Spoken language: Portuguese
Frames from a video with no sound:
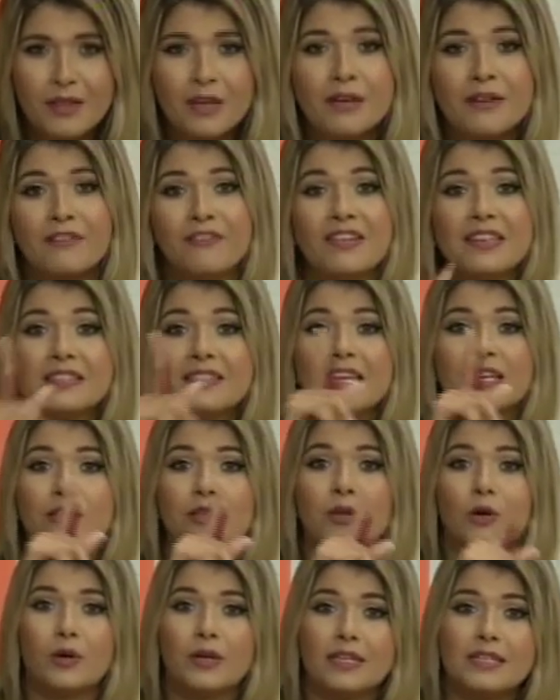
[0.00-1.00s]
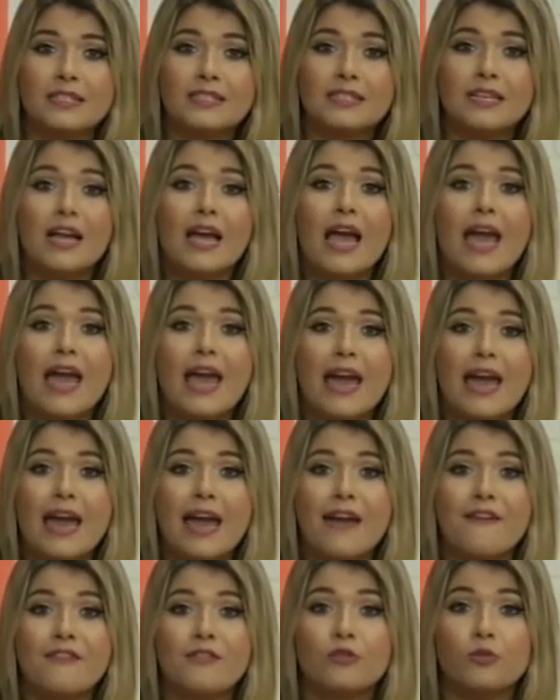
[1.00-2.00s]
Vencedores
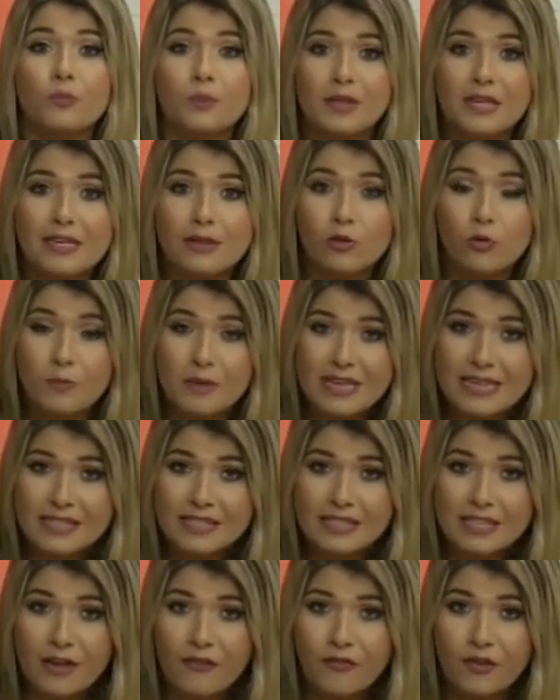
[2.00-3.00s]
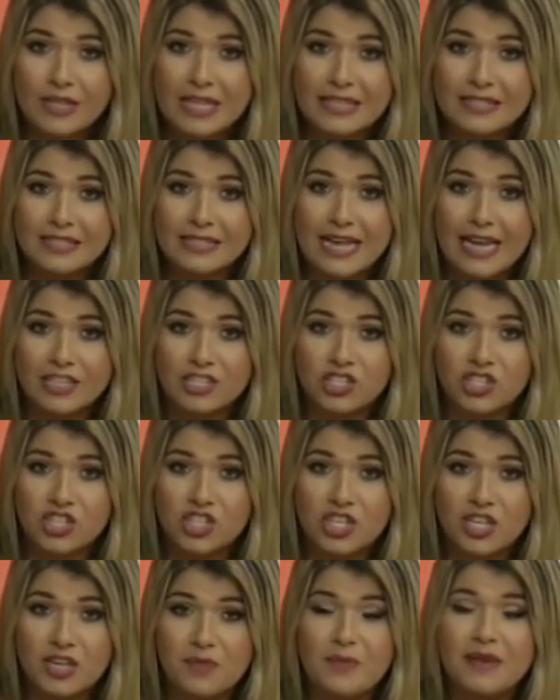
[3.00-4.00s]
é, do Mi, o Mister foi da cidade
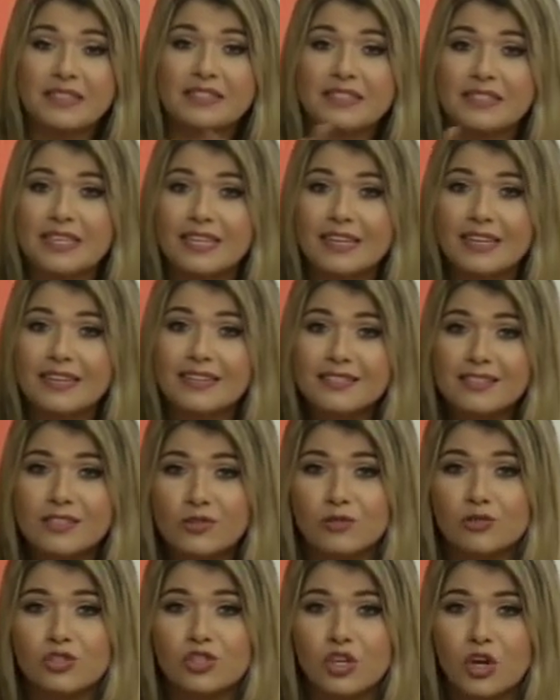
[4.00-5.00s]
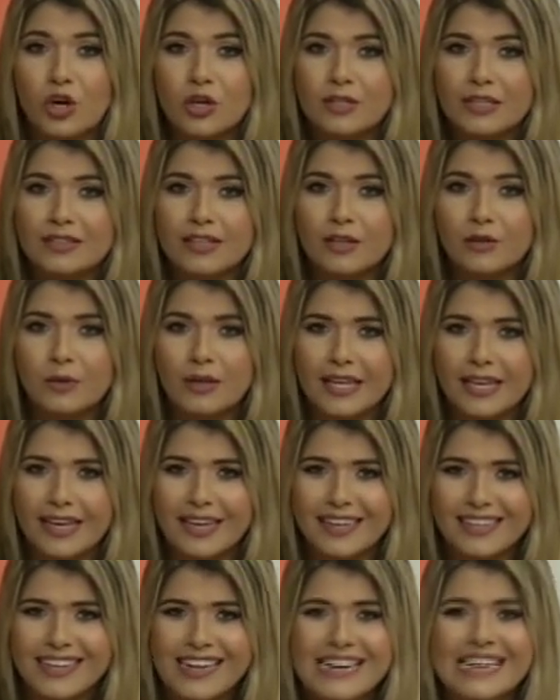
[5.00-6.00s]
de Messias, o Jonathan
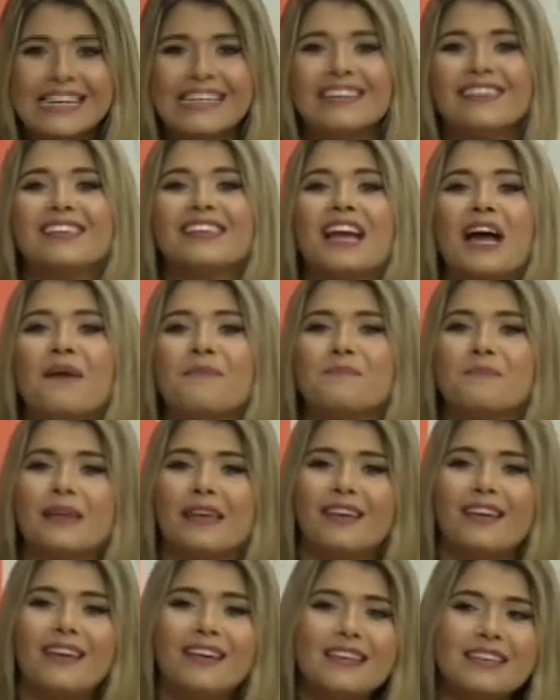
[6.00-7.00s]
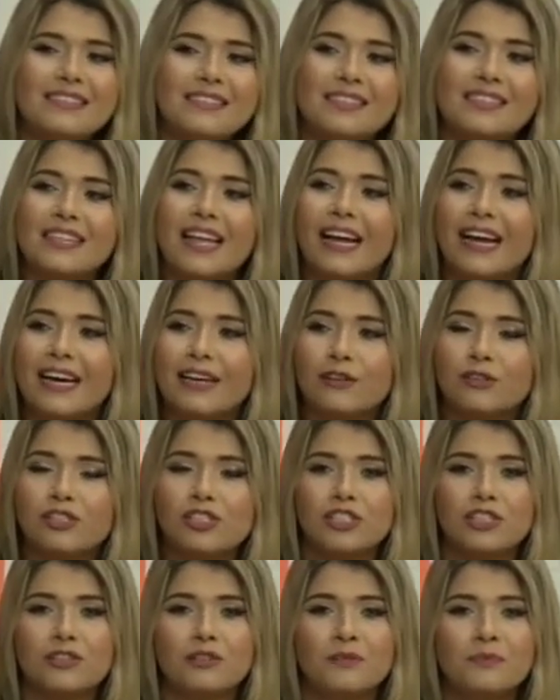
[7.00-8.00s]
Nogueira, e a Miss, né,
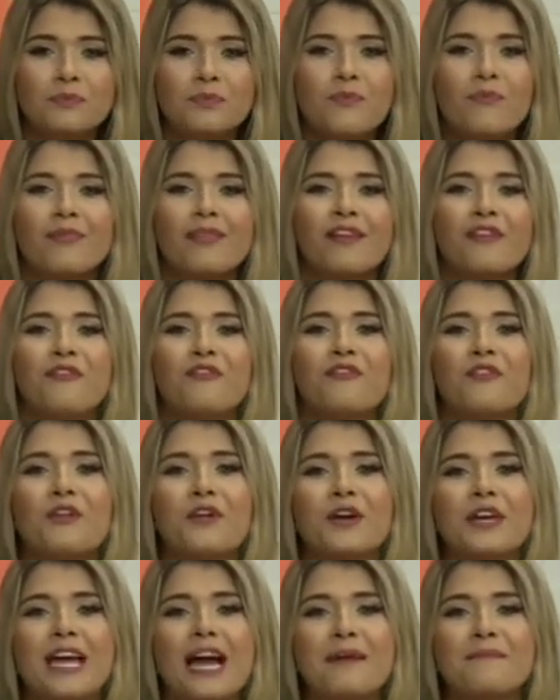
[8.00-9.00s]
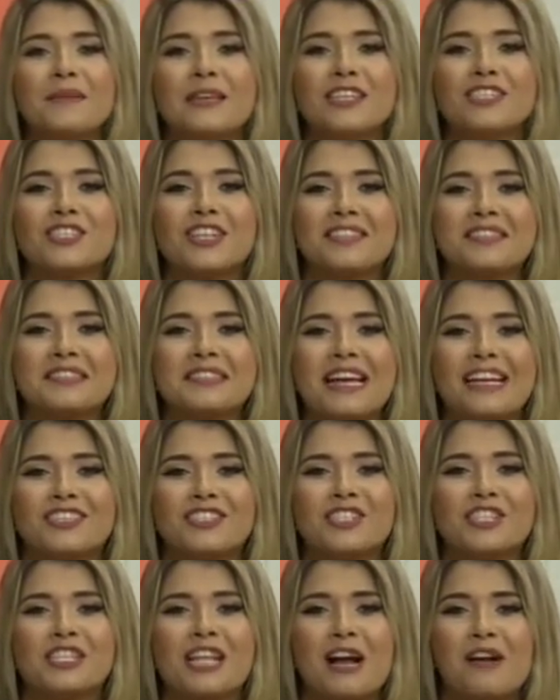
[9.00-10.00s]
garotinho? foi a Miss da
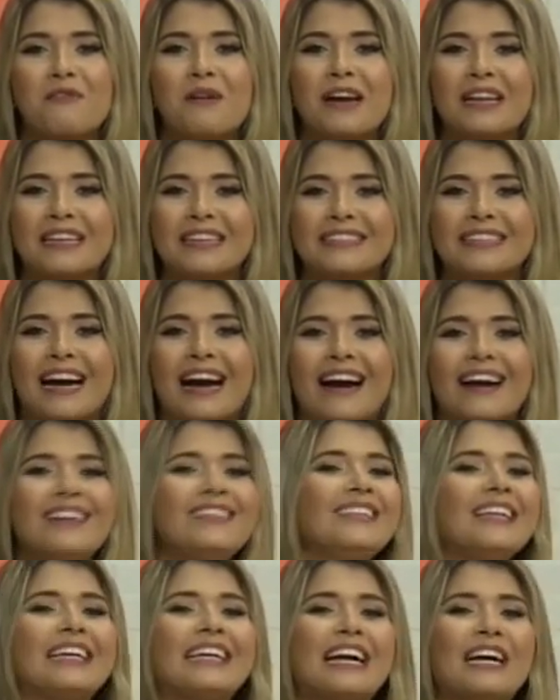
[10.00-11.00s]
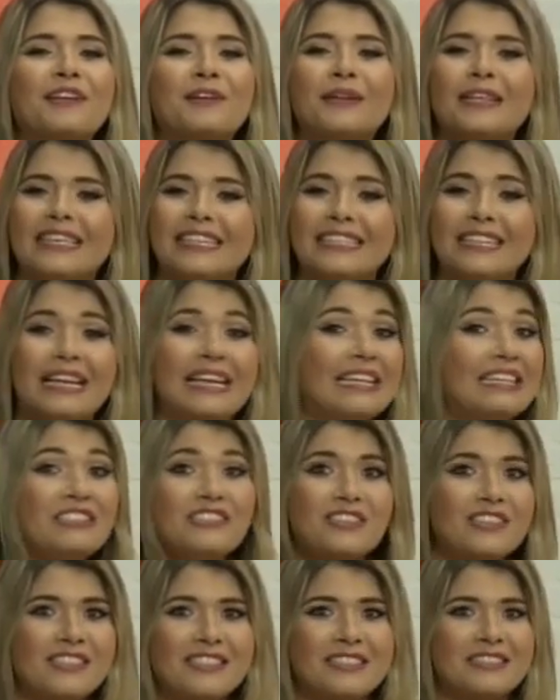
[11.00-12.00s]
cidade de Itaquarana, Anne Caroline,
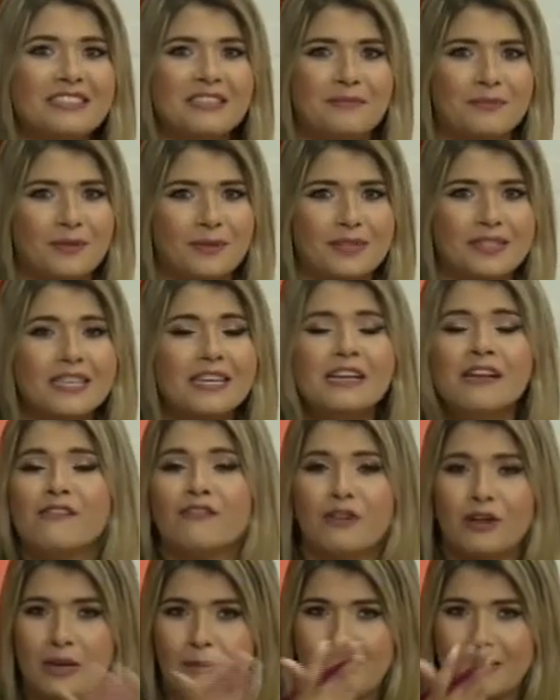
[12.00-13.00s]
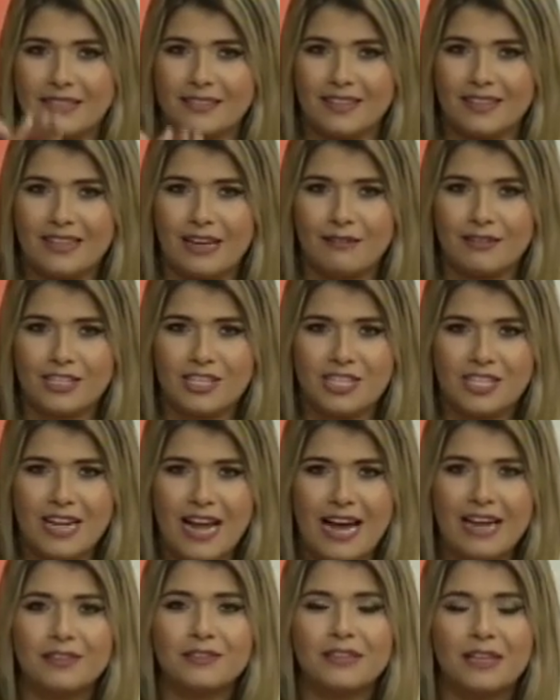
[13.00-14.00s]
lindíssimos. Vão representar o
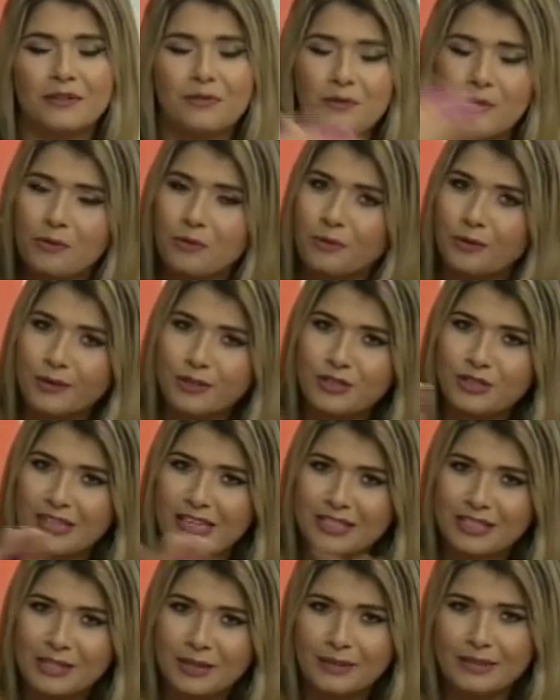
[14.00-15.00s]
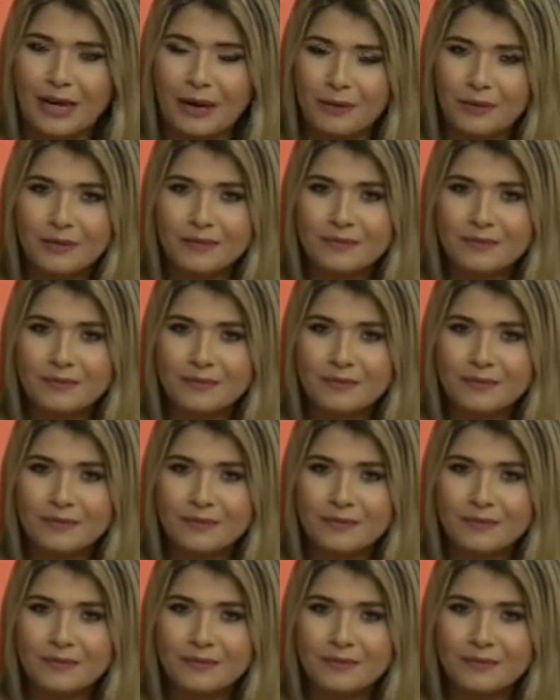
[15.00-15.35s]
estado né, no concurso nacional.